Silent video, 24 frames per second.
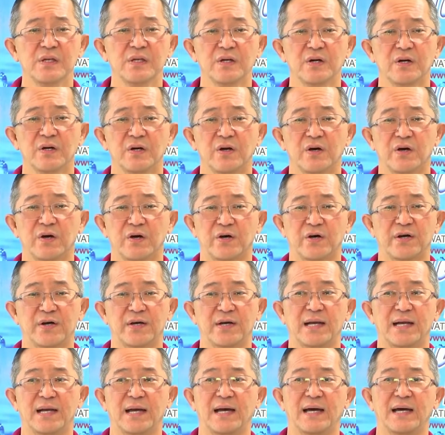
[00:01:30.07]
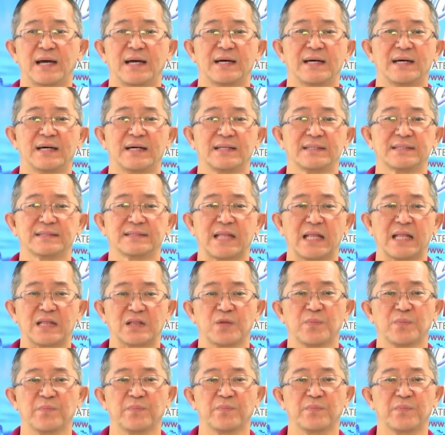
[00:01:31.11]
or uh,
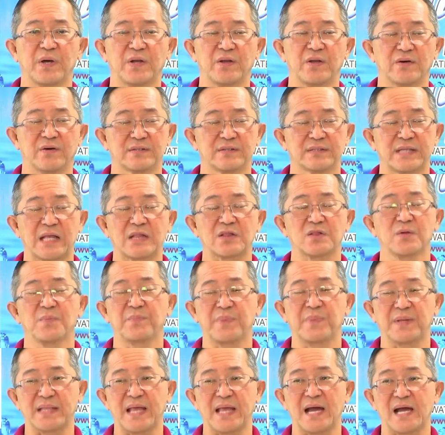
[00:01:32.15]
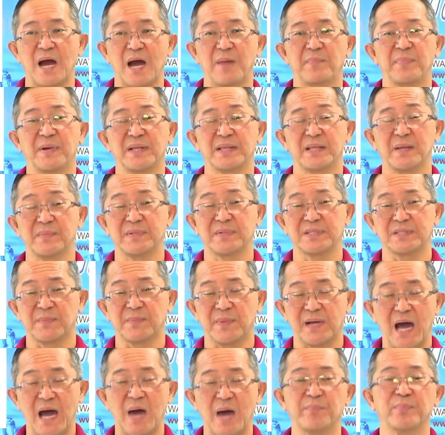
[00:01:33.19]
tatlong ano, tatlong patak, apat na beses
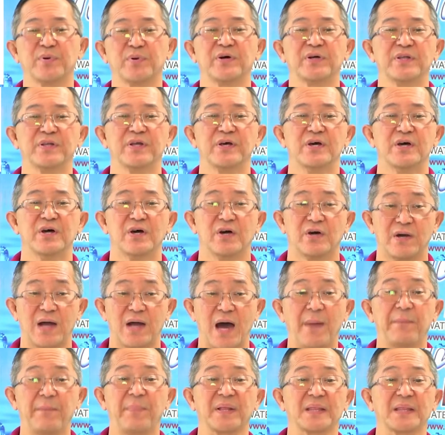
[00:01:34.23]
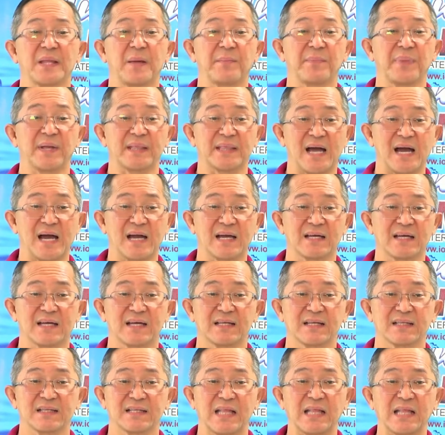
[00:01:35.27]
maghapon, or apat na patak,
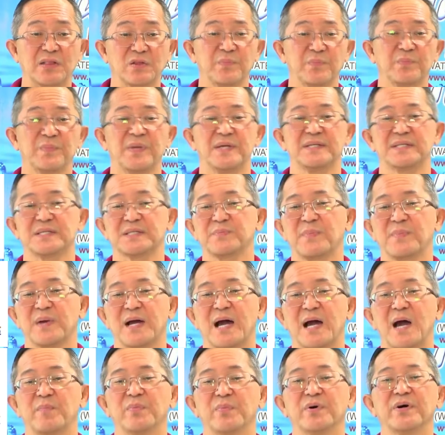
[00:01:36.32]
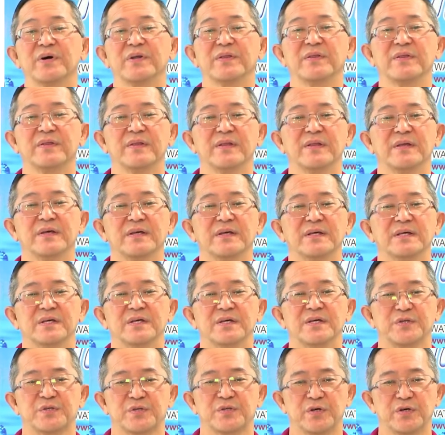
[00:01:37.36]
tatlong beses maghapon.
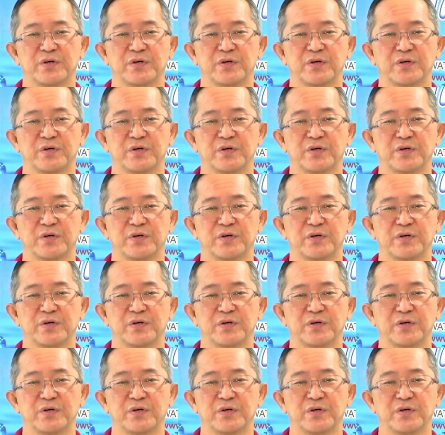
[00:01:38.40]
So,